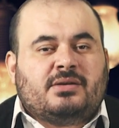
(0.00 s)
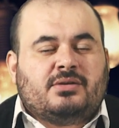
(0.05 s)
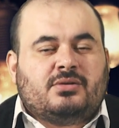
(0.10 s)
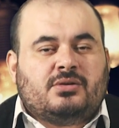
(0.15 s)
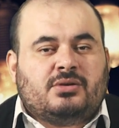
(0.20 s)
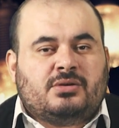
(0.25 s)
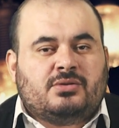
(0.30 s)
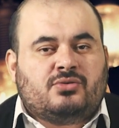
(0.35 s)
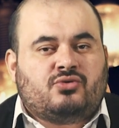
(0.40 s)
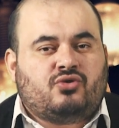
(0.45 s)

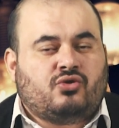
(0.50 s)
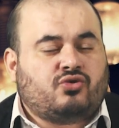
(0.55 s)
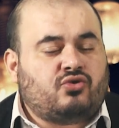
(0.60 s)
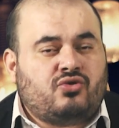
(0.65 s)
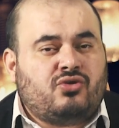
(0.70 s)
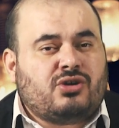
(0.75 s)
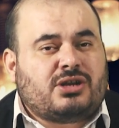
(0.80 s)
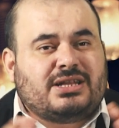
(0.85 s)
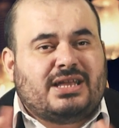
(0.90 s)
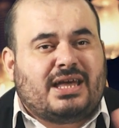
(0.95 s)
e,
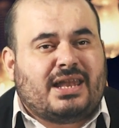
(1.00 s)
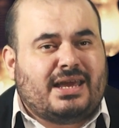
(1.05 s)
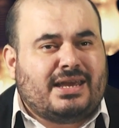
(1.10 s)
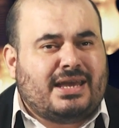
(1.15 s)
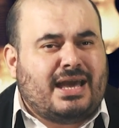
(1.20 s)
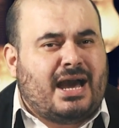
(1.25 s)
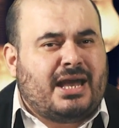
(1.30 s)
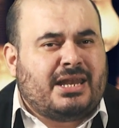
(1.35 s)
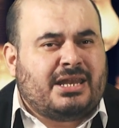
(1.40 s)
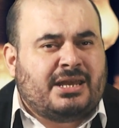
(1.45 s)
kötülüklere
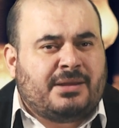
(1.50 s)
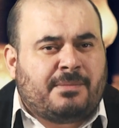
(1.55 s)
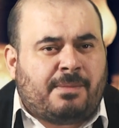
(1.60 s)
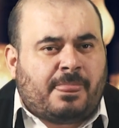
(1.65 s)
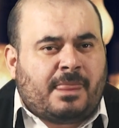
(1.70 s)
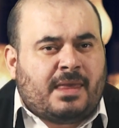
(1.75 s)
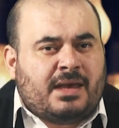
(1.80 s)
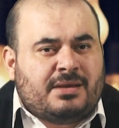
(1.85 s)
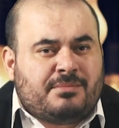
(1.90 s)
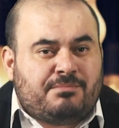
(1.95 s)
yani
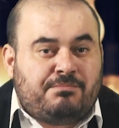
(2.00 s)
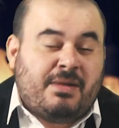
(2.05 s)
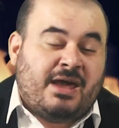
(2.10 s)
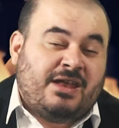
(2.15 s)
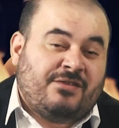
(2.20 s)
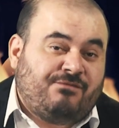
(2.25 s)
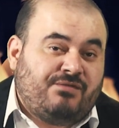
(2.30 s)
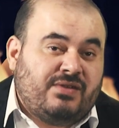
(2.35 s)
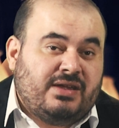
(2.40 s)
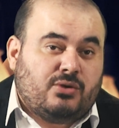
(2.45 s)

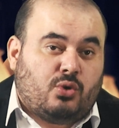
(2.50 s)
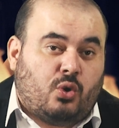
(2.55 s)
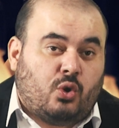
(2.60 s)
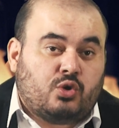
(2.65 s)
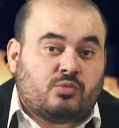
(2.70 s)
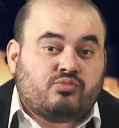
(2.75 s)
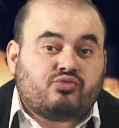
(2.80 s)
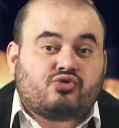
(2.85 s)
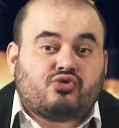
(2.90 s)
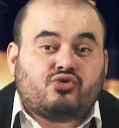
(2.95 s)
menfi,
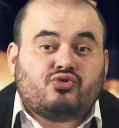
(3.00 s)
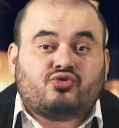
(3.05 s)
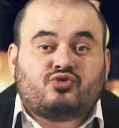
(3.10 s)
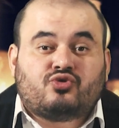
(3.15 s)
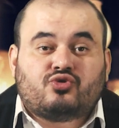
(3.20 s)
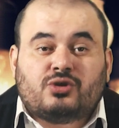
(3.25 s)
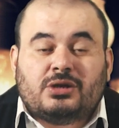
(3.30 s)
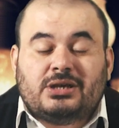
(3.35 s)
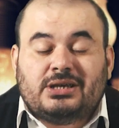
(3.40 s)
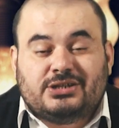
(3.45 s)

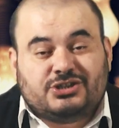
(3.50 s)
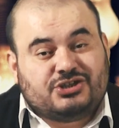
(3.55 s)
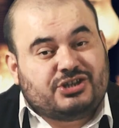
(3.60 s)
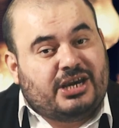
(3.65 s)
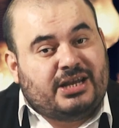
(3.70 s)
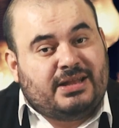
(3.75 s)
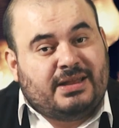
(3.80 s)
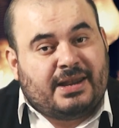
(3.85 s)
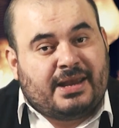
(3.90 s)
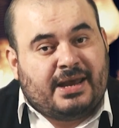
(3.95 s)
olumsuz
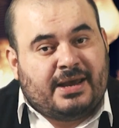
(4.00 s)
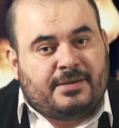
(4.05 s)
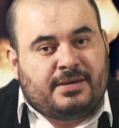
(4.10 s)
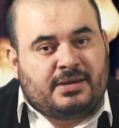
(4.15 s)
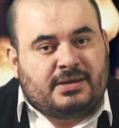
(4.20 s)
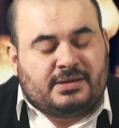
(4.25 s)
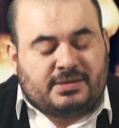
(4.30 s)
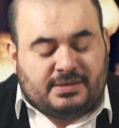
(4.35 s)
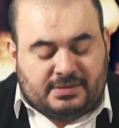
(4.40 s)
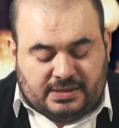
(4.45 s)
şeylere
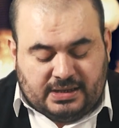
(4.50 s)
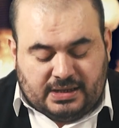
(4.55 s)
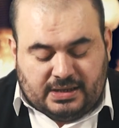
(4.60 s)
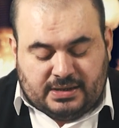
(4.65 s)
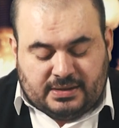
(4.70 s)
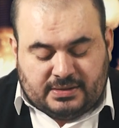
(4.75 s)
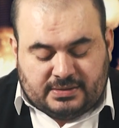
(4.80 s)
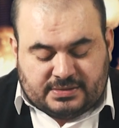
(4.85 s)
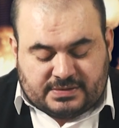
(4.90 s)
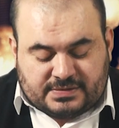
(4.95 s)

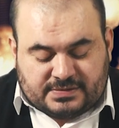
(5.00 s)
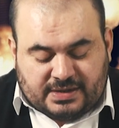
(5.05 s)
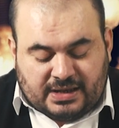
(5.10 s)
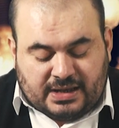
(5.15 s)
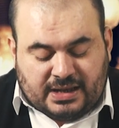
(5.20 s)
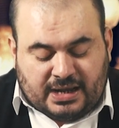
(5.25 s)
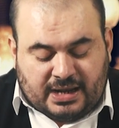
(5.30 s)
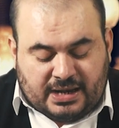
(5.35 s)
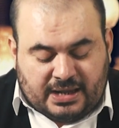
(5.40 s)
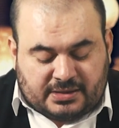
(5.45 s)
delildir,
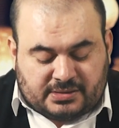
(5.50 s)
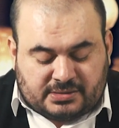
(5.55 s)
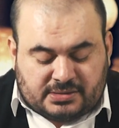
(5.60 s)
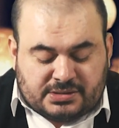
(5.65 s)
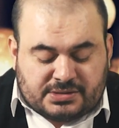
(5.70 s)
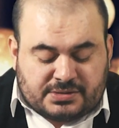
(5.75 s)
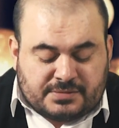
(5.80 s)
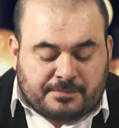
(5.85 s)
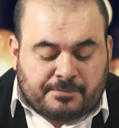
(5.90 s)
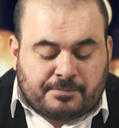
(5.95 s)

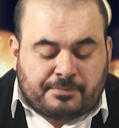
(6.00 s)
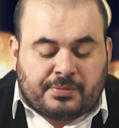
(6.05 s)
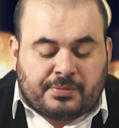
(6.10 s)
delalettir.